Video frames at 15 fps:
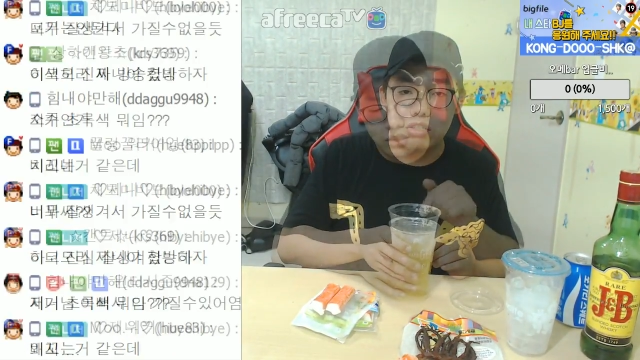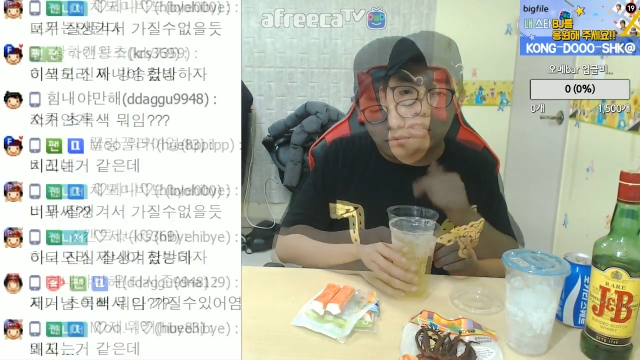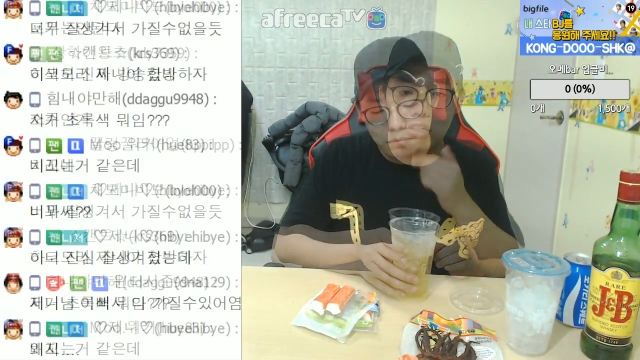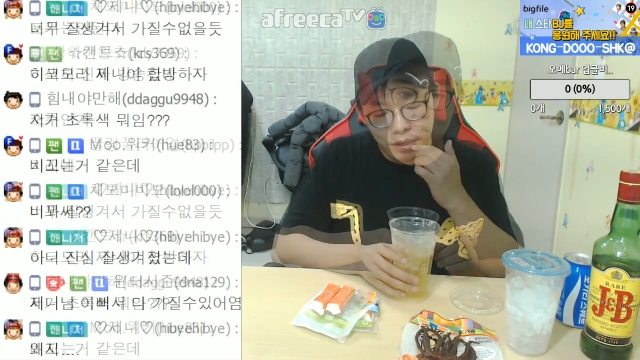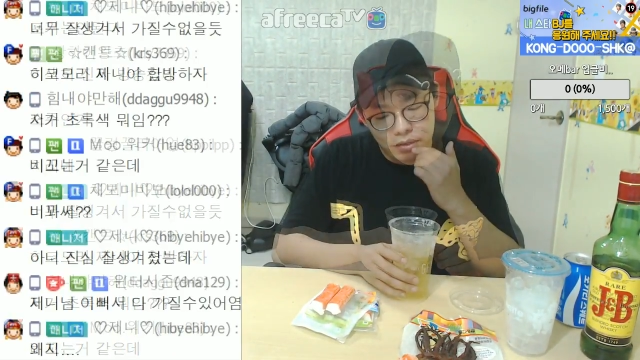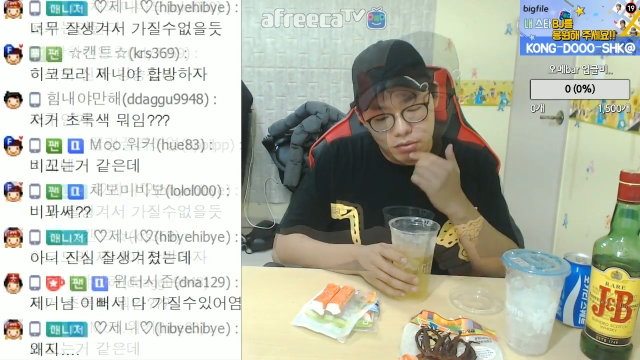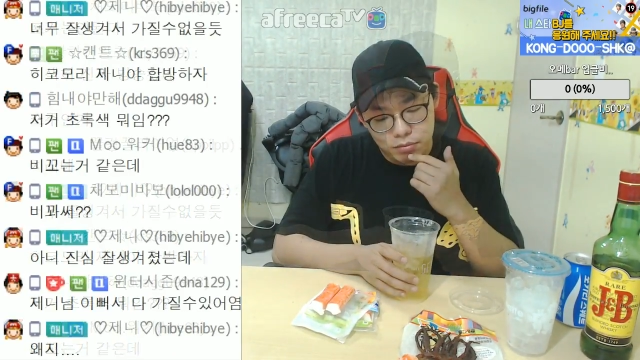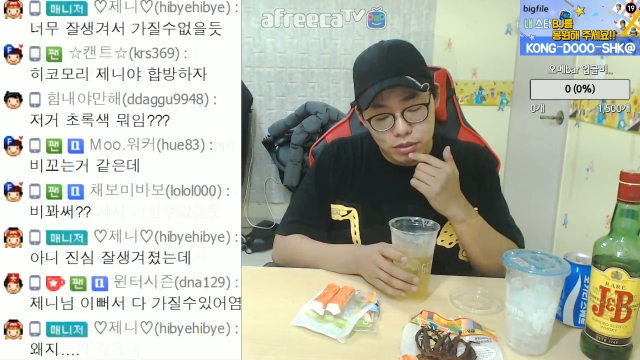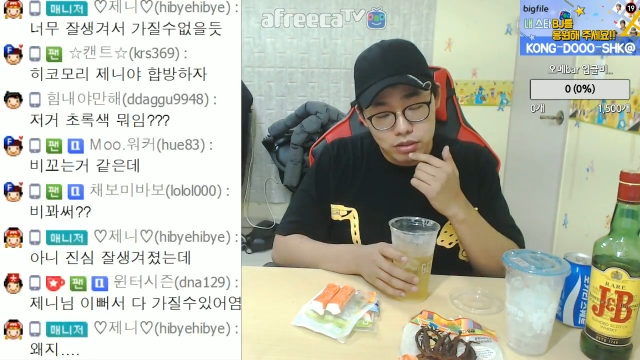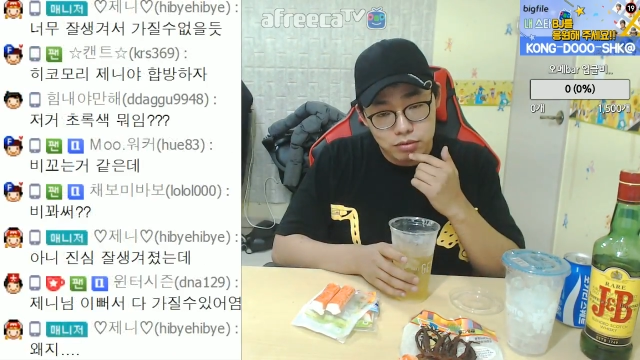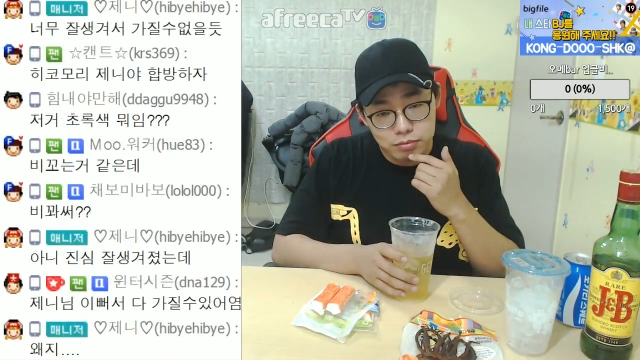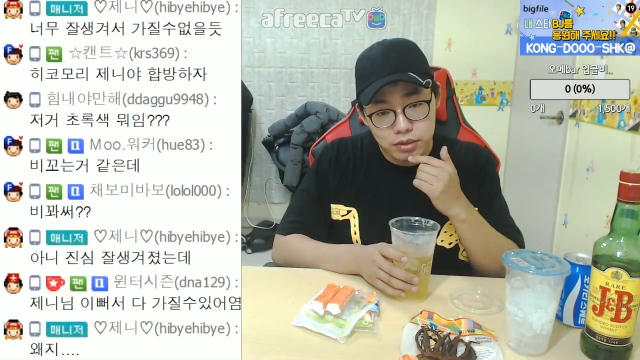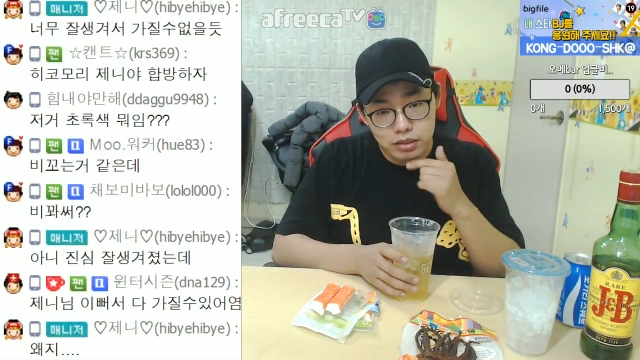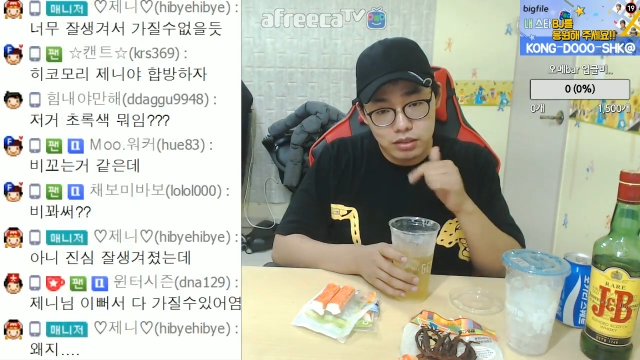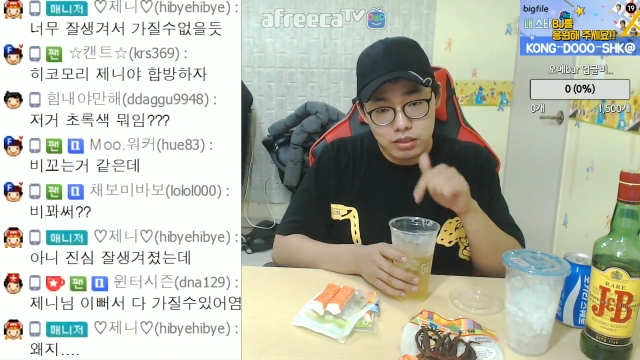지금 바로
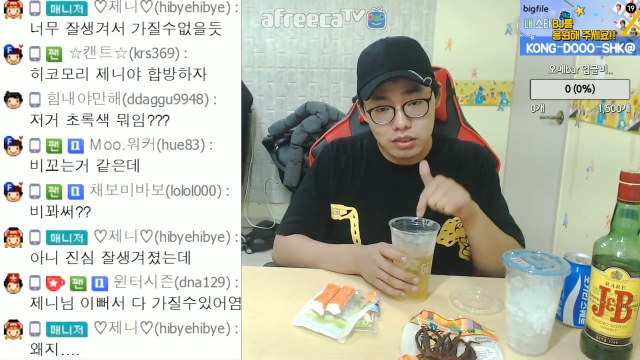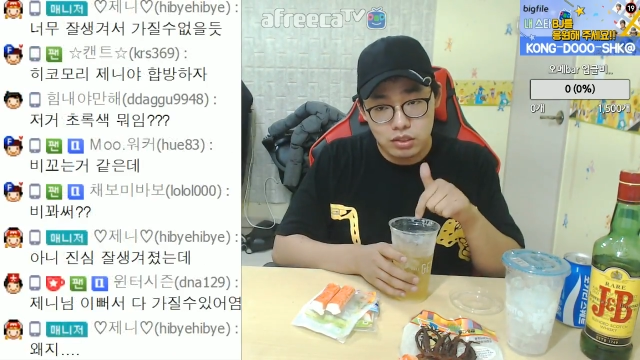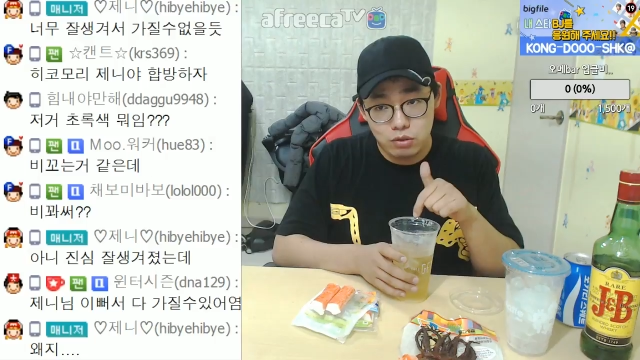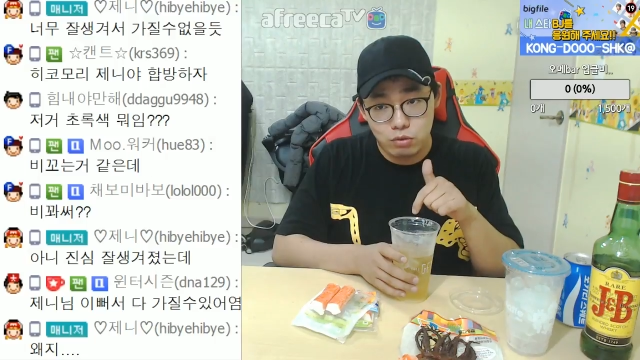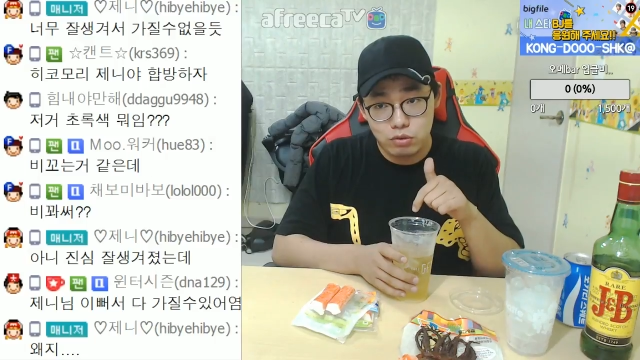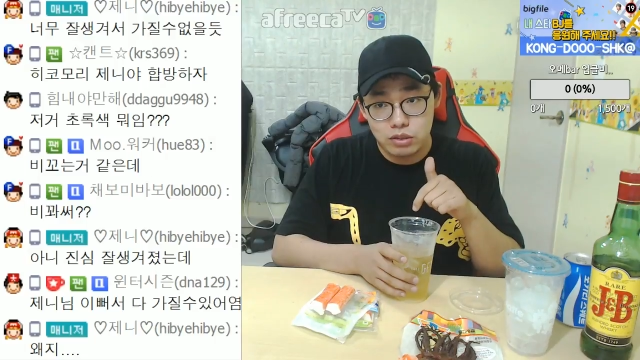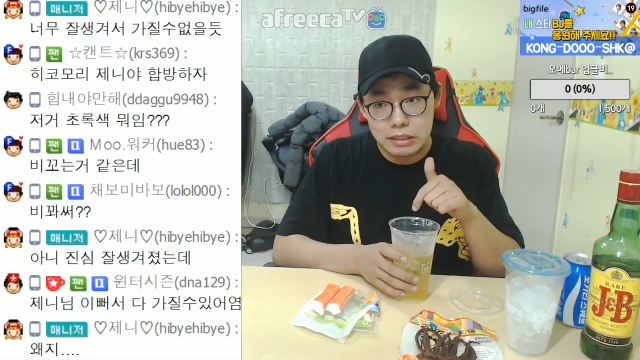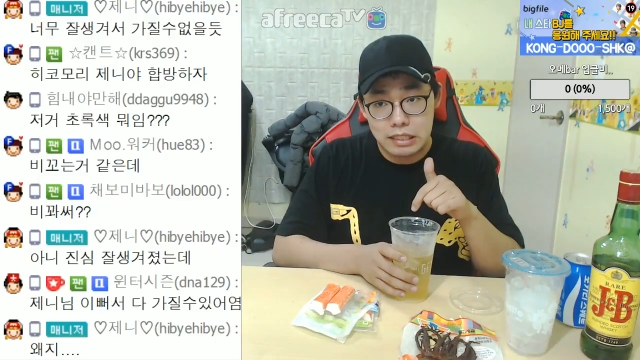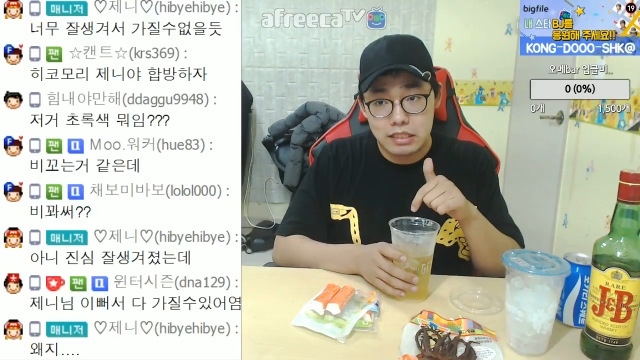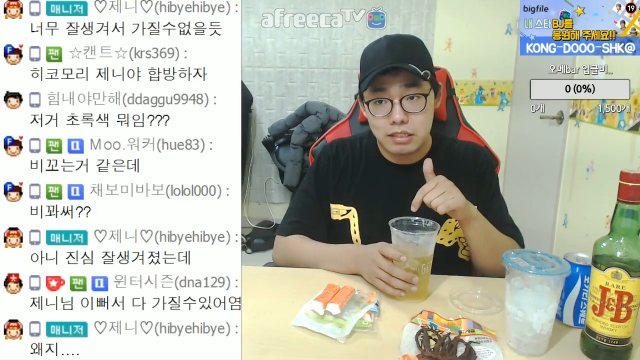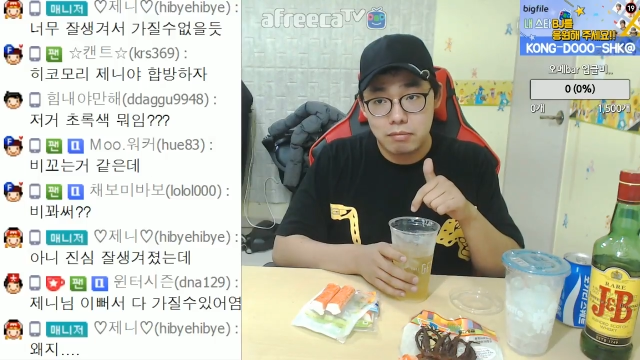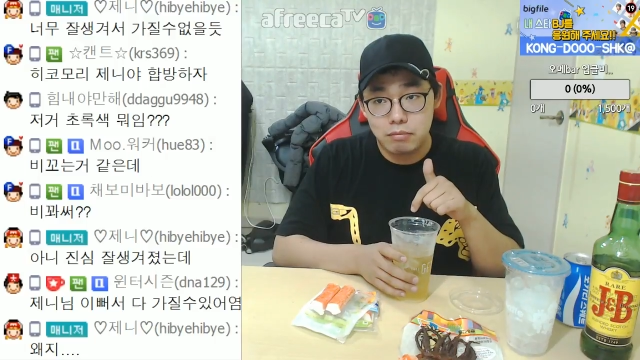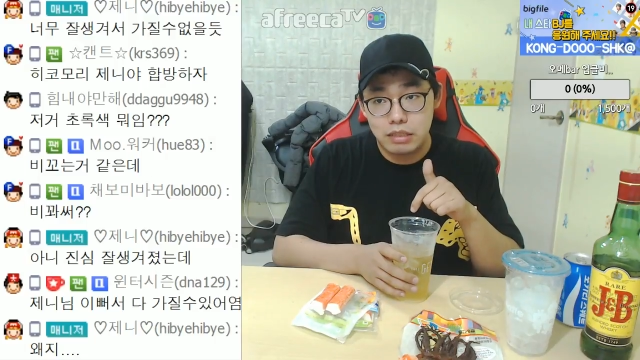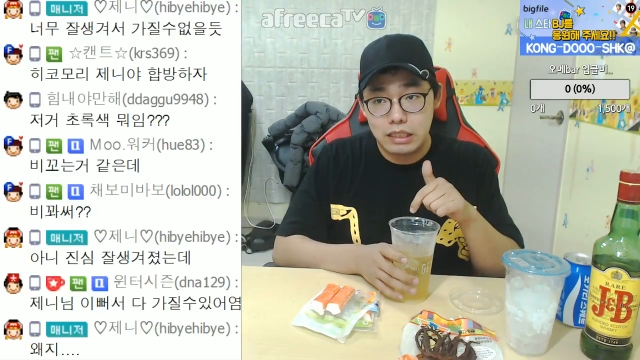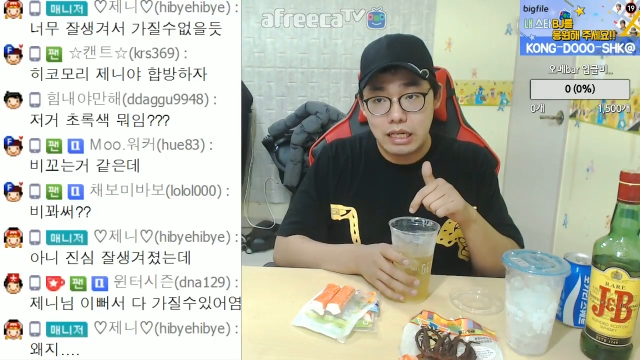먹으면 지옥 그
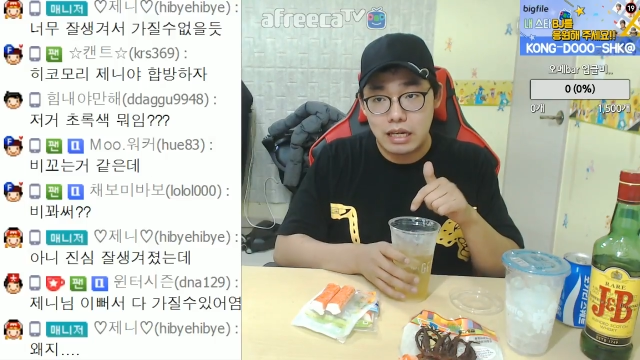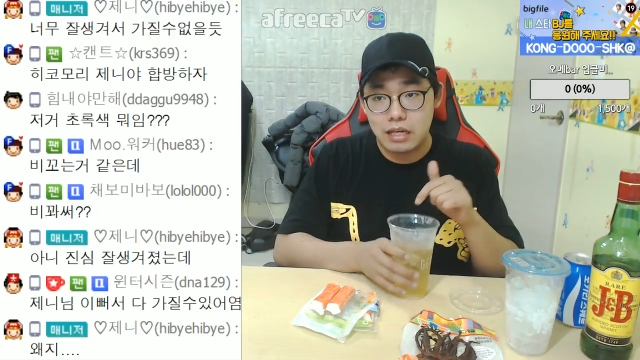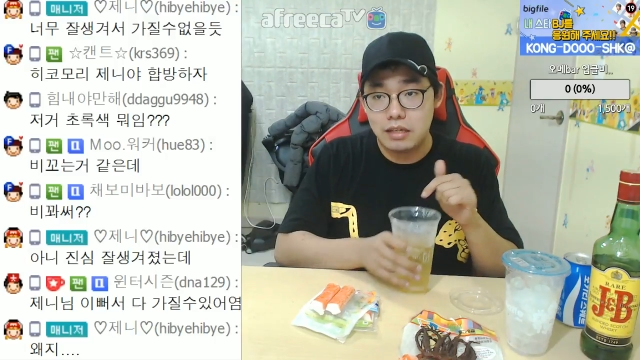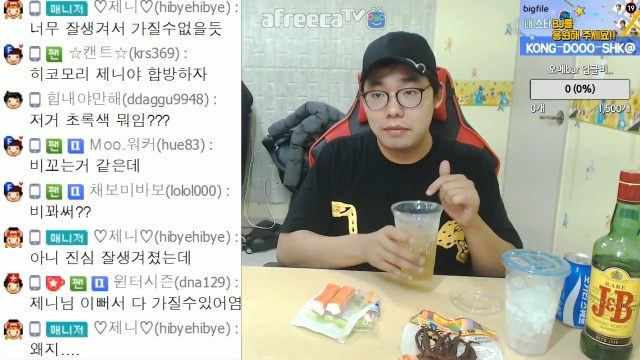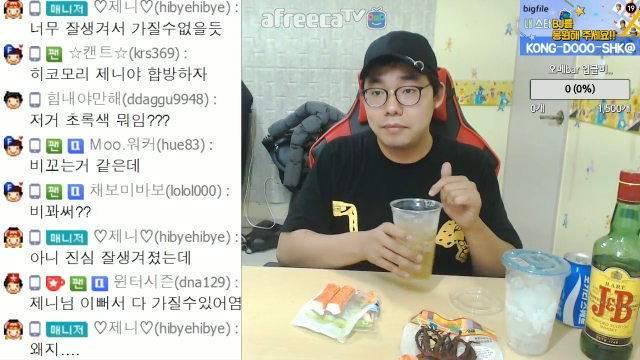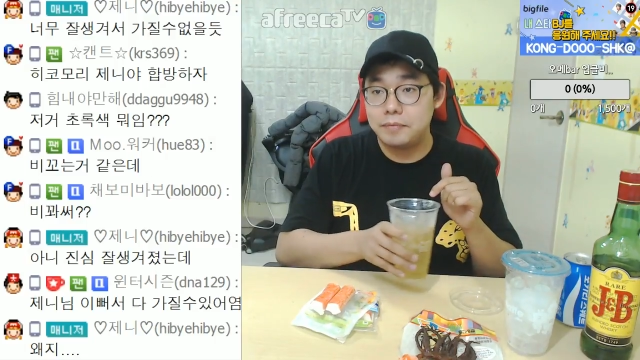자체입니다.